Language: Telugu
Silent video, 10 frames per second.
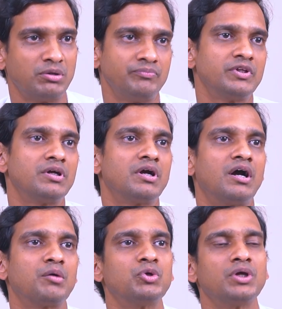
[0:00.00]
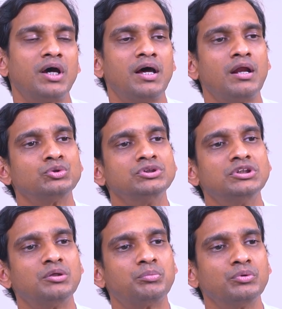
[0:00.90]
మనం కాకపోతే అలా
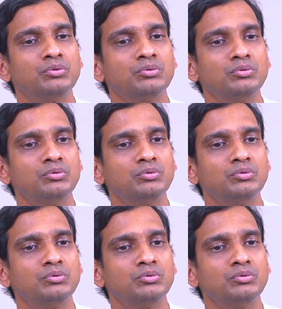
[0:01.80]
ఆలోచించేటప్పుడు